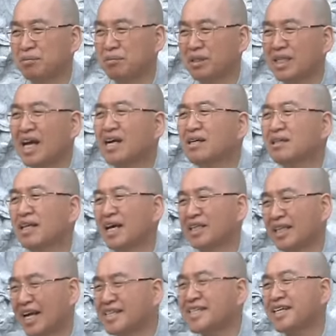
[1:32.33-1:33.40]
뭐, 딴건 내가
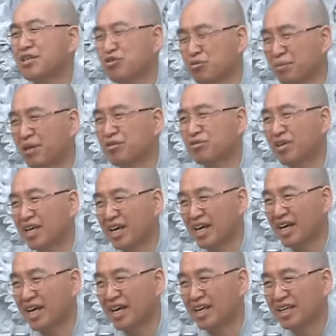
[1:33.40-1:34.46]
다섯 개쯤
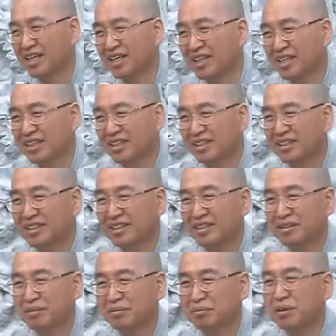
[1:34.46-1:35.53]
해줄게. 어?
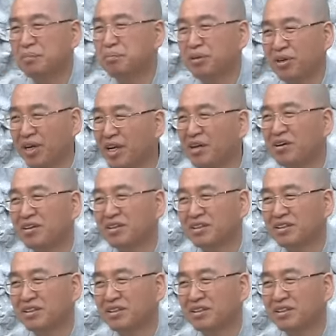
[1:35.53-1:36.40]
뭐 필요하나?